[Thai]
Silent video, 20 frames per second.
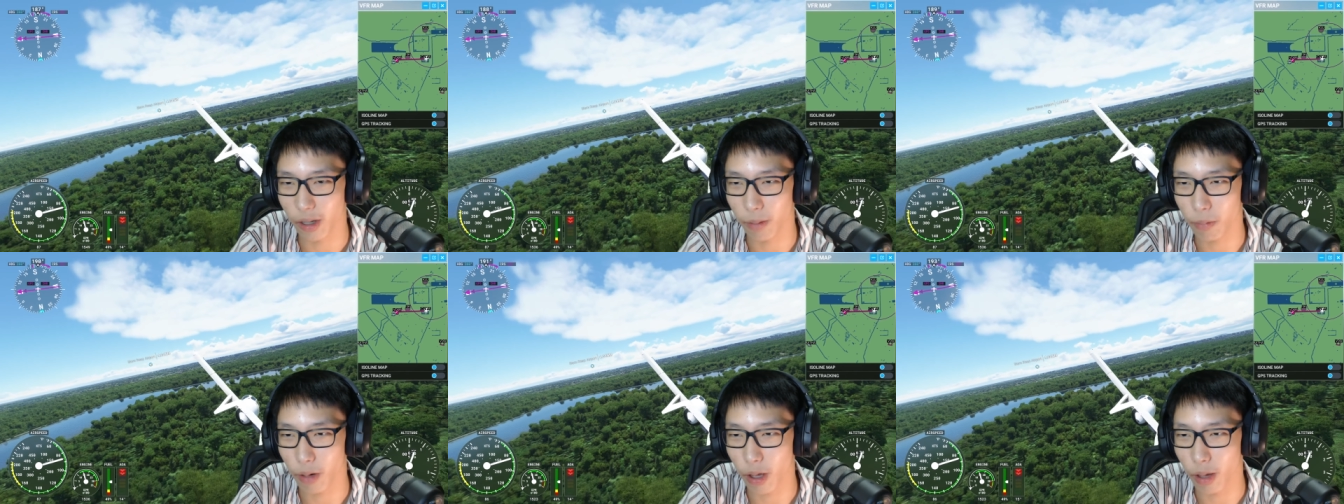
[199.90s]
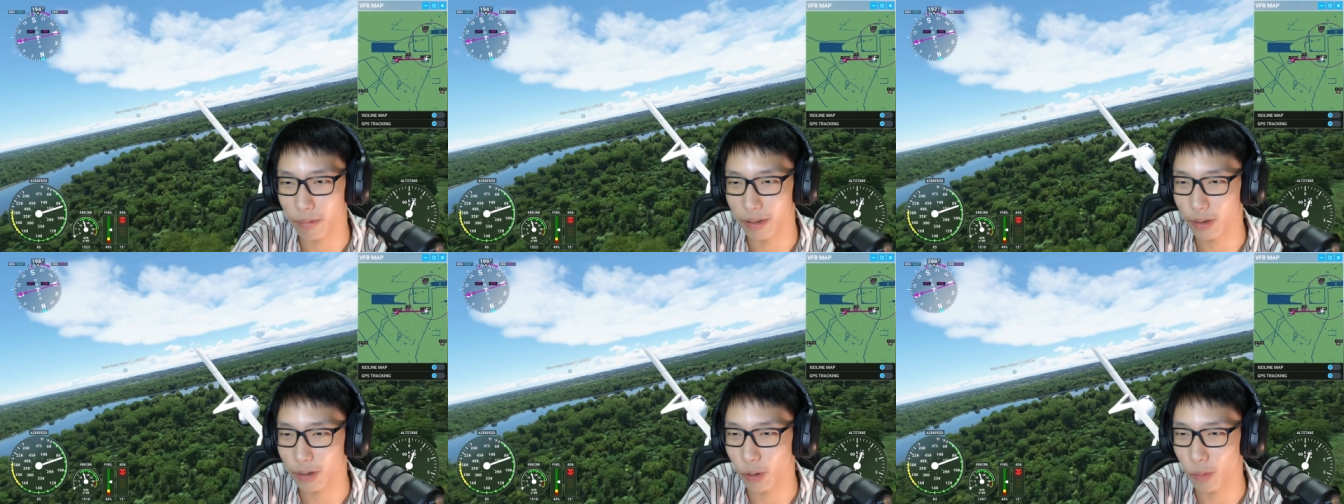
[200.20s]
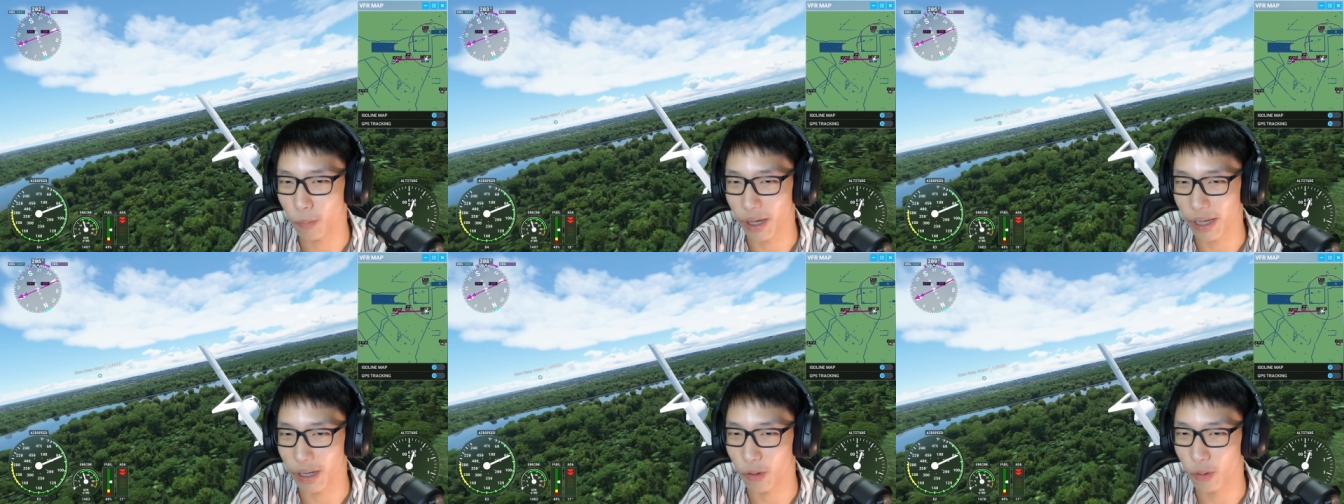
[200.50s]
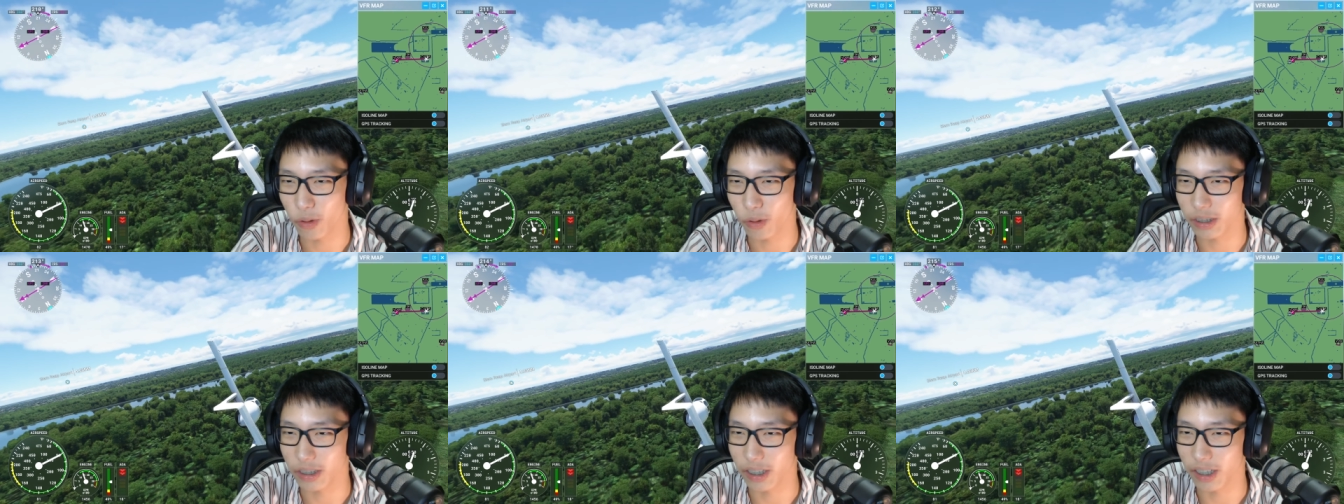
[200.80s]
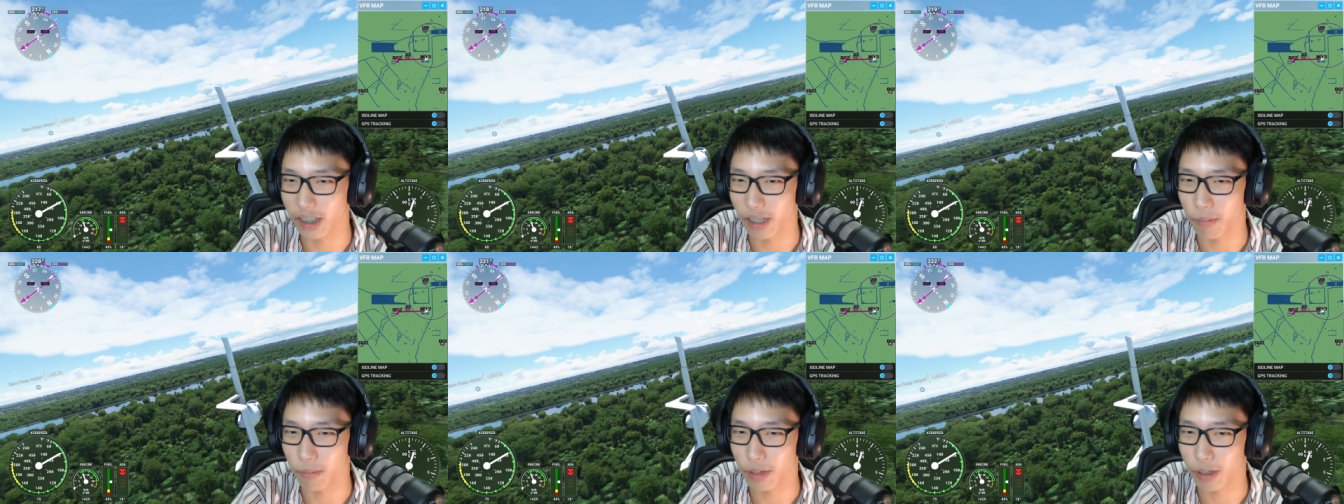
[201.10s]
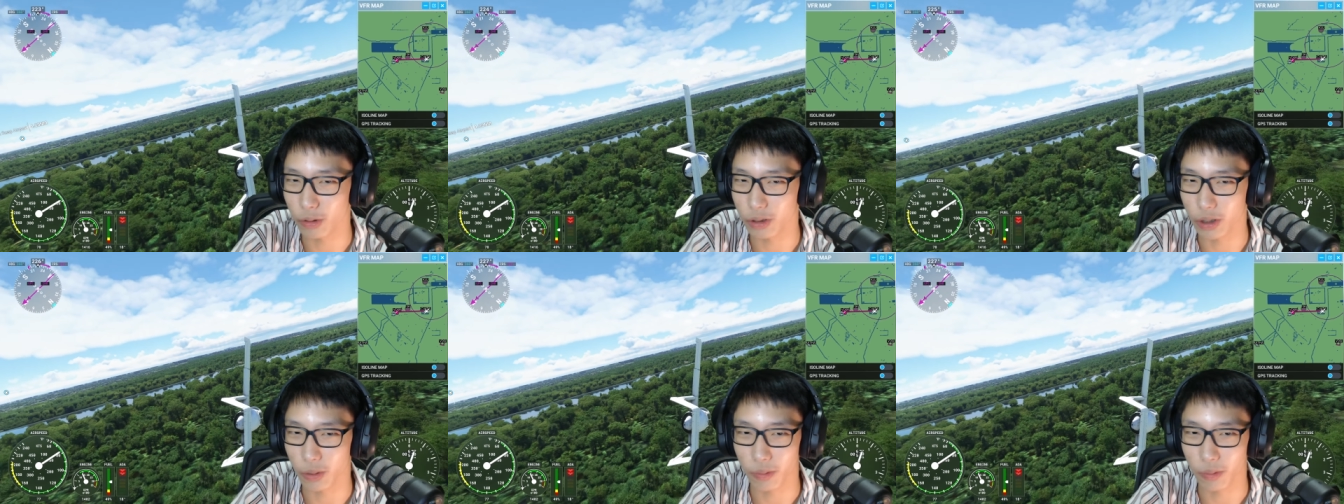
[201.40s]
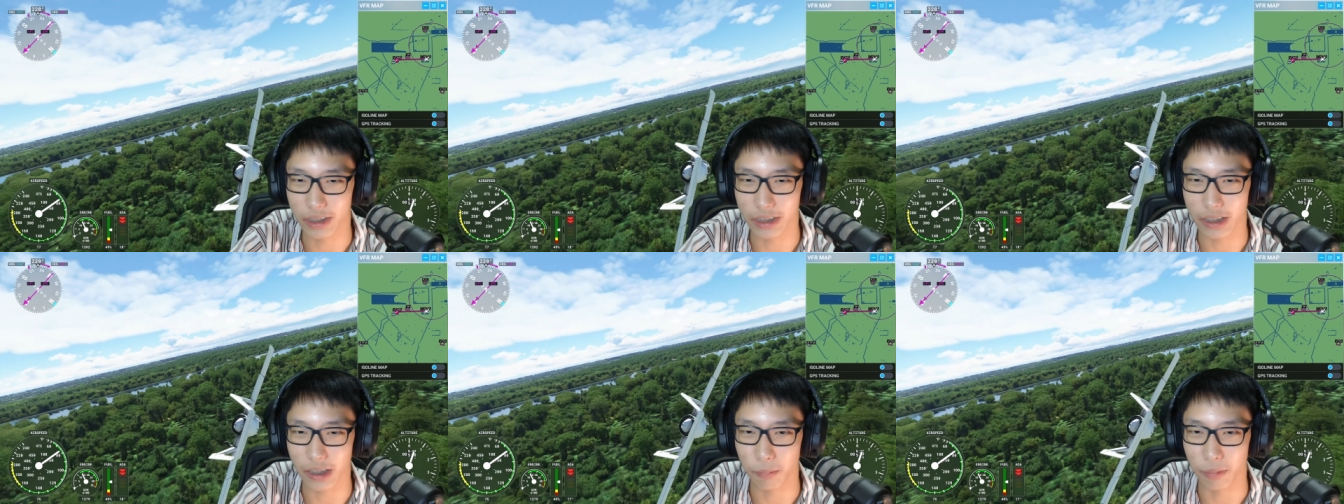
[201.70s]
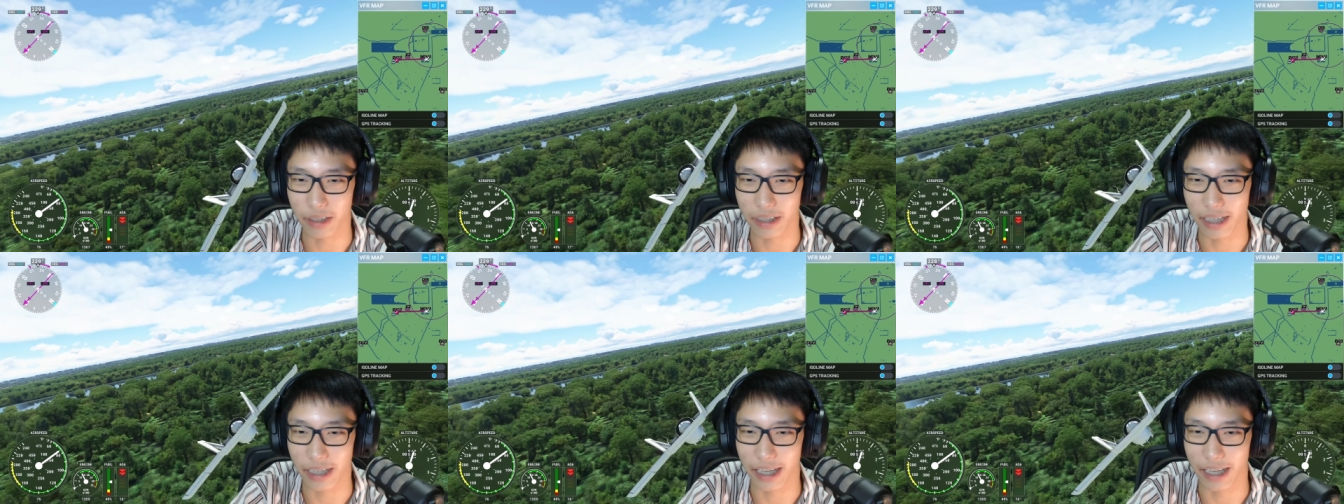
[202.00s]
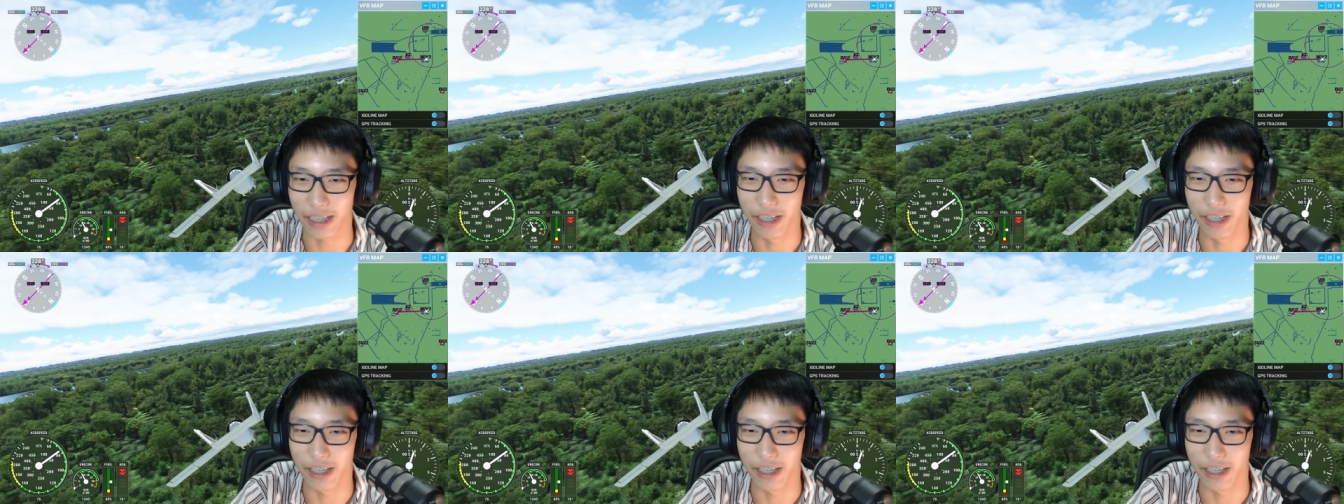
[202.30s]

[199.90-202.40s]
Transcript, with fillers: รอบๆนี้ต้นไม้โคตรเยอะเลยไม่รู้ชีวิตจริงเป็นไง